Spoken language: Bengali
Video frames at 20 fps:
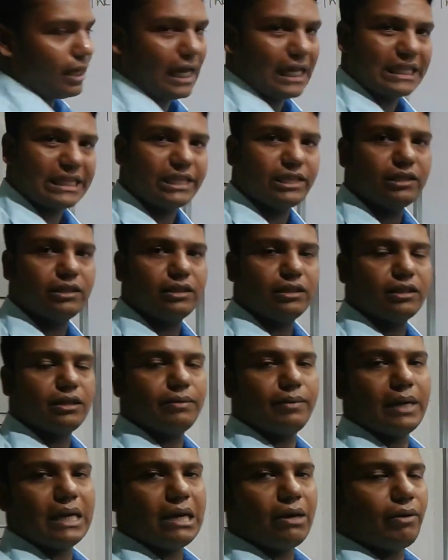
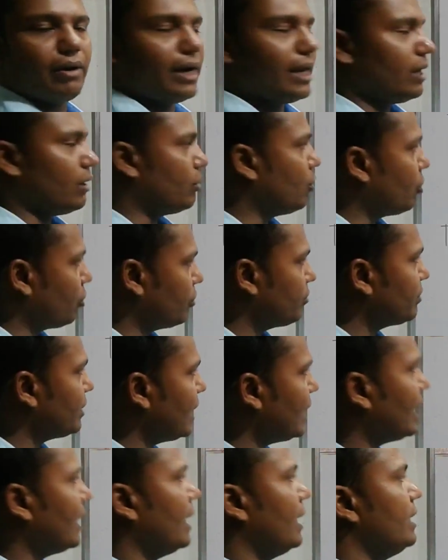রাত্রিবেলা অনেক গরম
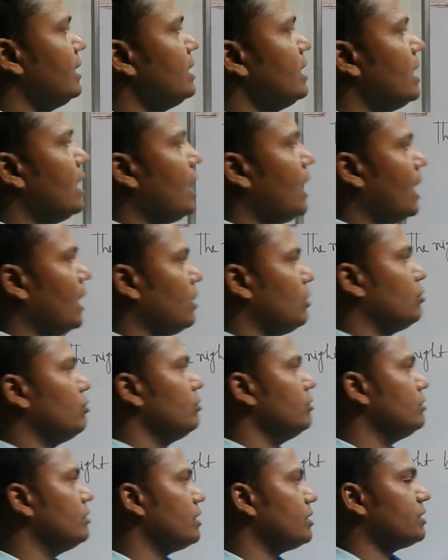থাকায় আই
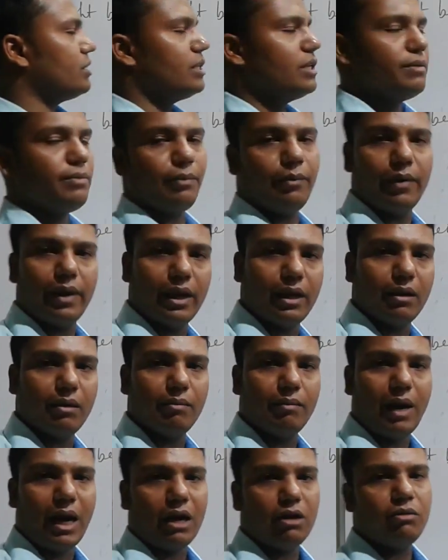কুড নট স্লিপ ওয়েল
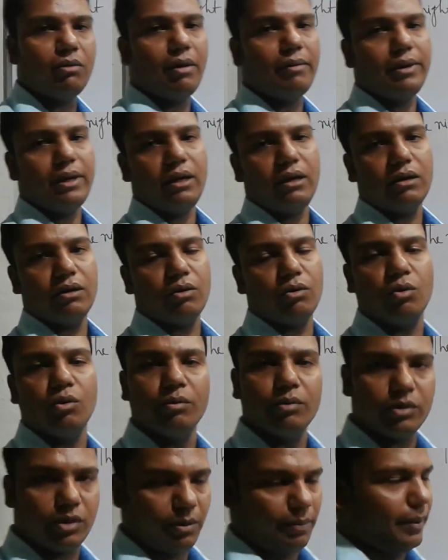ভালোভাবে
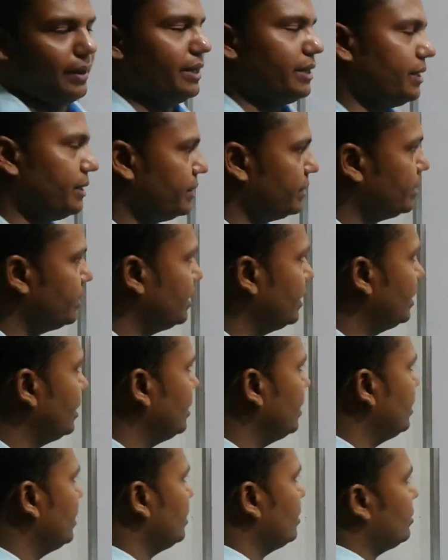ঘুমোতে পারিনি
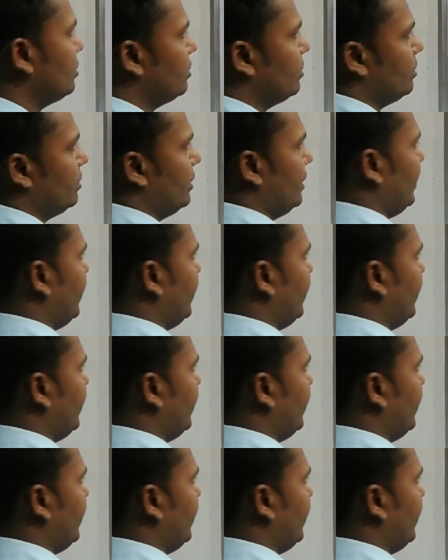তো